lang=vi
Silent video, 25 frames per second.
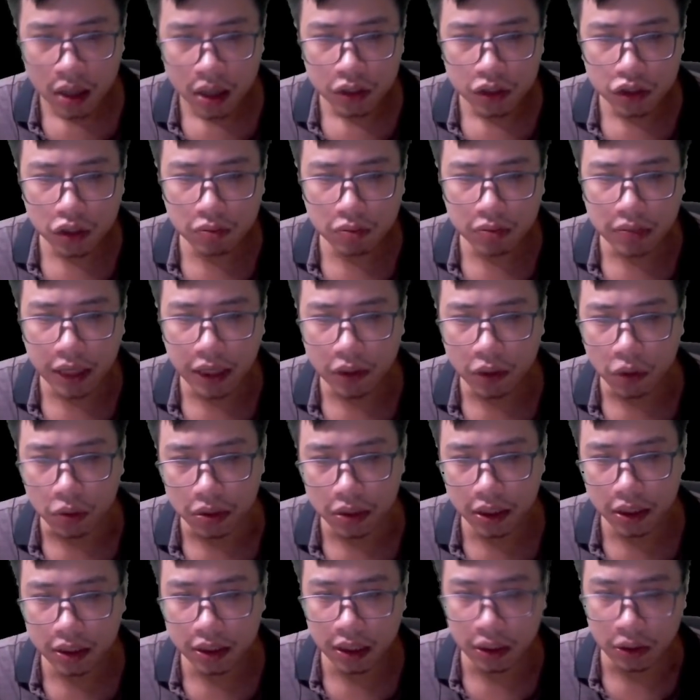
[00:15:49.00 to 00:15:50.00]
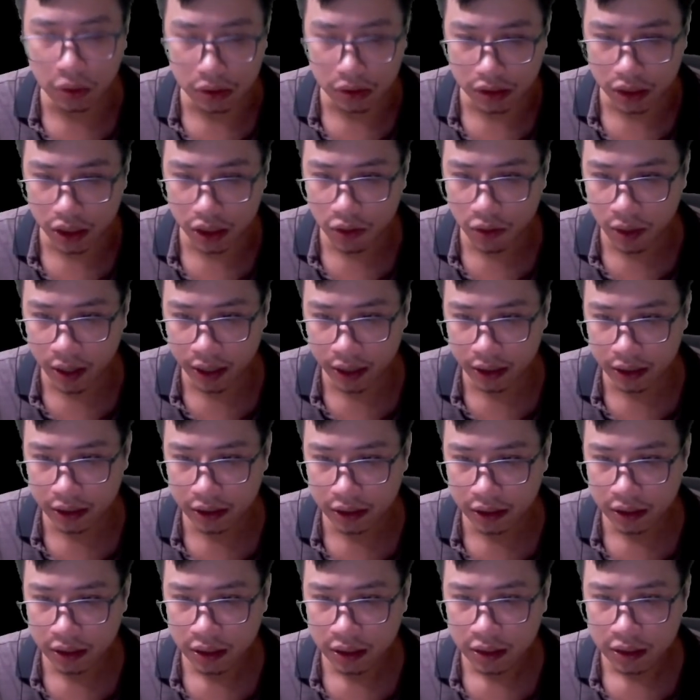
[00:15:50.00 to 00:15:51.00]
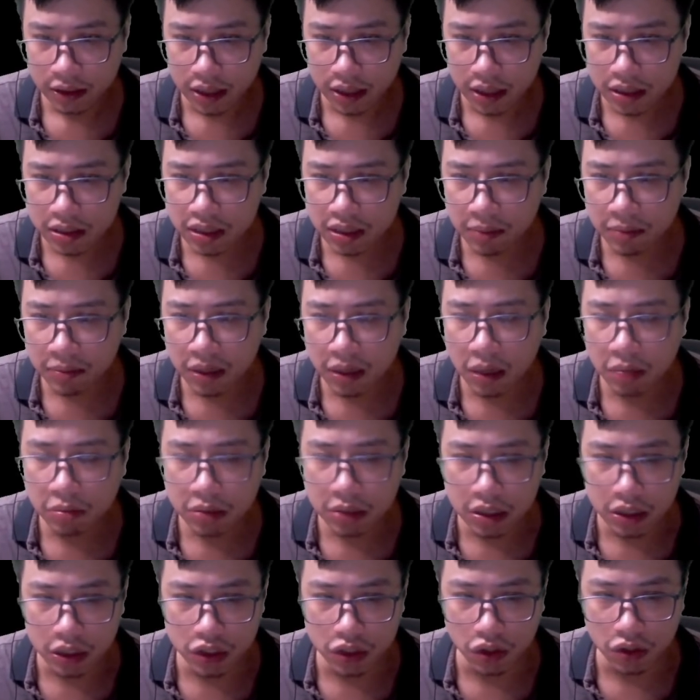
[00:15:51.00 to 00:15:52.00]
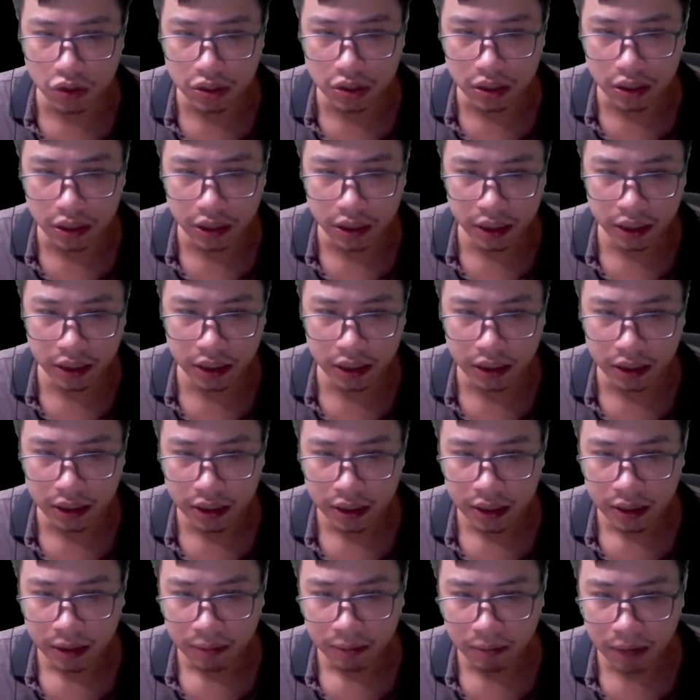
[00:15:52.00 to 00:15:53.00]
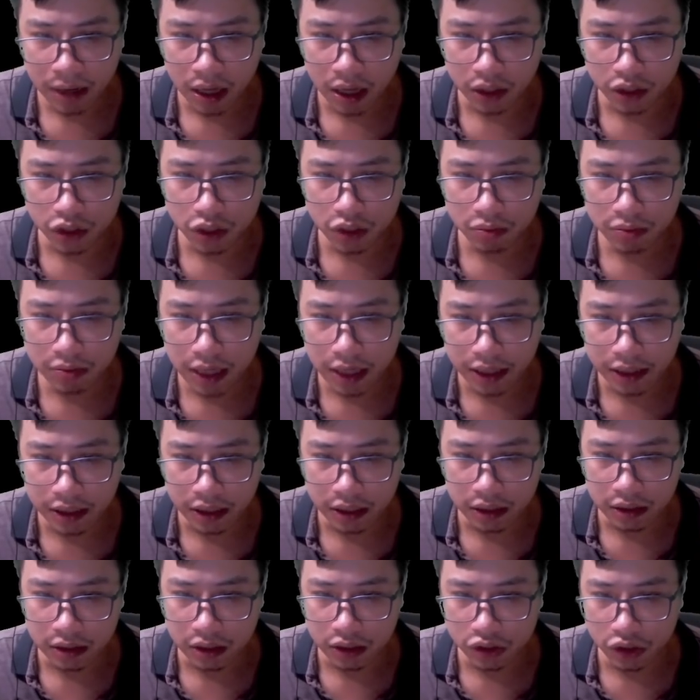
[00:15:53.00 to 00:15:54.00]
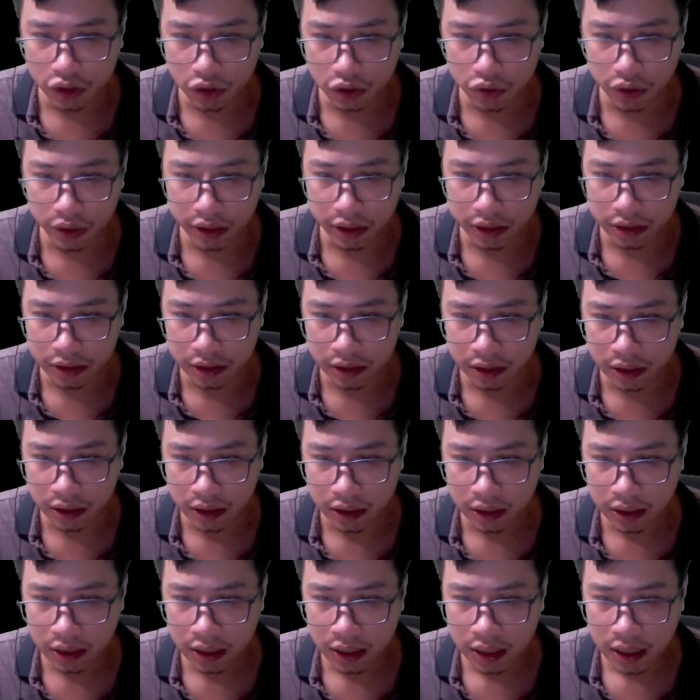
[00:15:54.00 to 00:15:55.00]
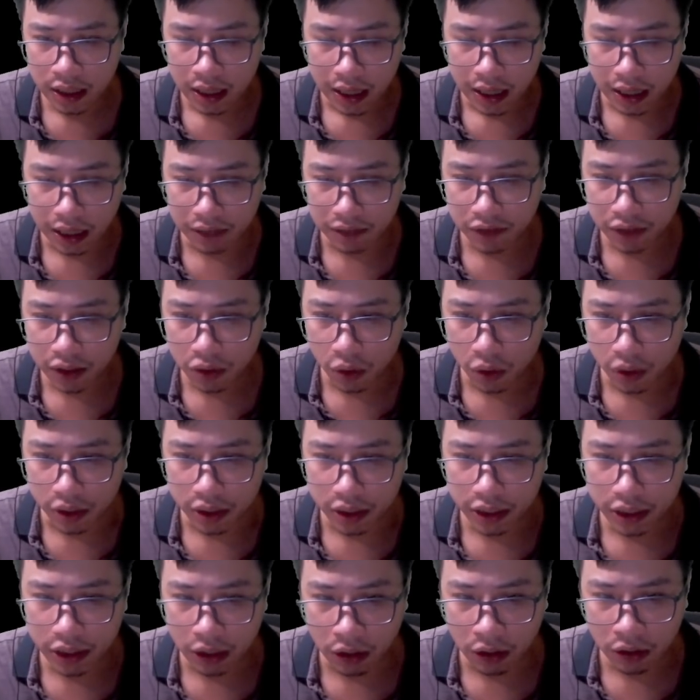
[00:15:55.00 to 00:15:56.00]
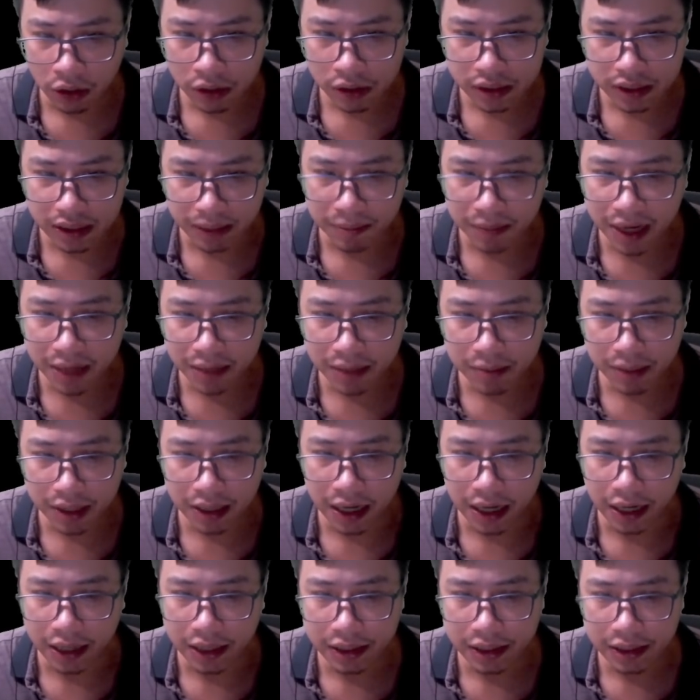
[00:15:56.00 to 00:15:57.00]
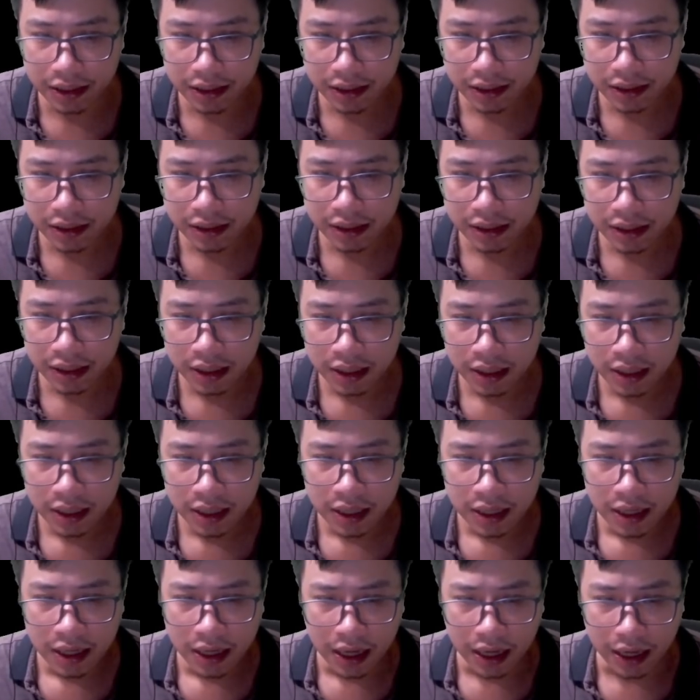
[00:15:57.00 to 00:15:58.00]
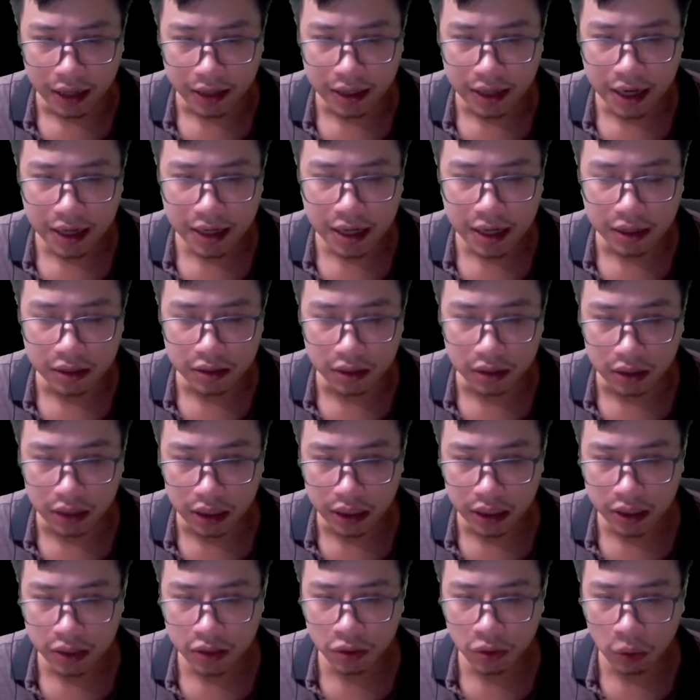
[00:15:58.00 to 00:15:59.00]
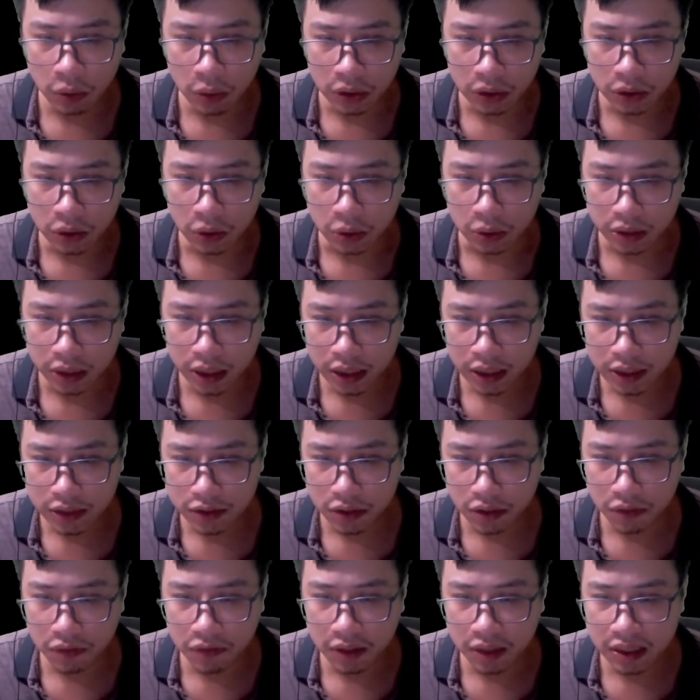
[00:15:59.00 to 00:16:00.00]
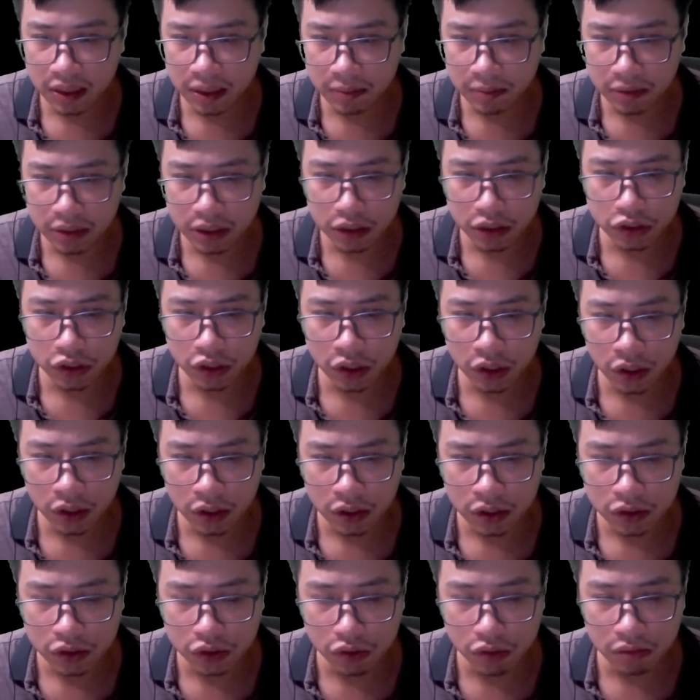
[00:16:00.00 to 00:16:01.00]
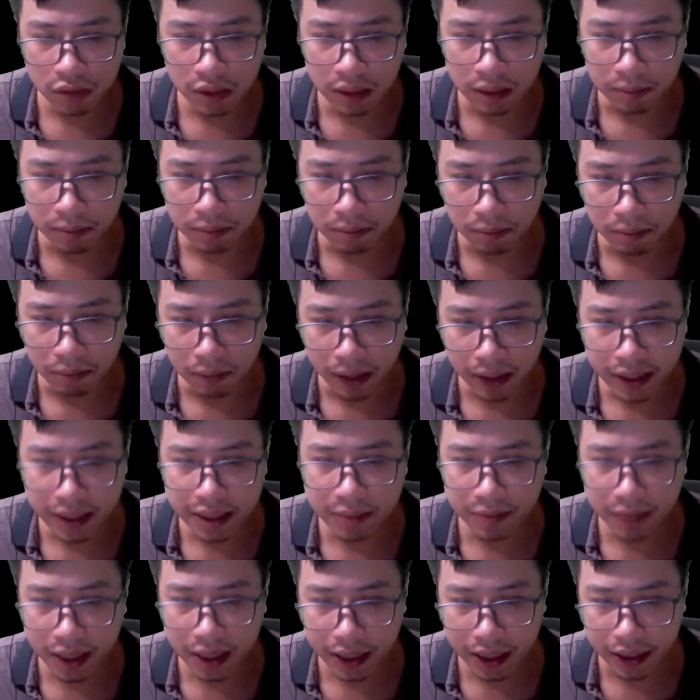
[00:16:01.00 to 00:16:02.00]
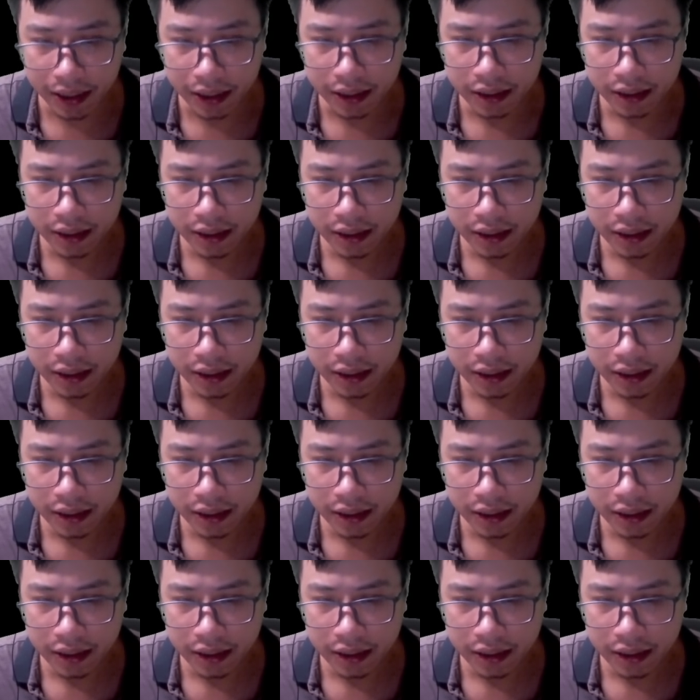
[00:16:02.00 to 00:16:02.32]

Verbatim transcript: Trong thái cổ tinh thần của giới ngoại, Thác Sâm không lựa chọn rời đi, mà ở trong đại điện lựa chọn truyền thừa. Hắn vẫn ngồi nơi đó nhắm hai mắt lại. Hắn đã đạt được ký ức của Đô Ti do Vương Lâm đưa cho, dung hợp mấy năm nay.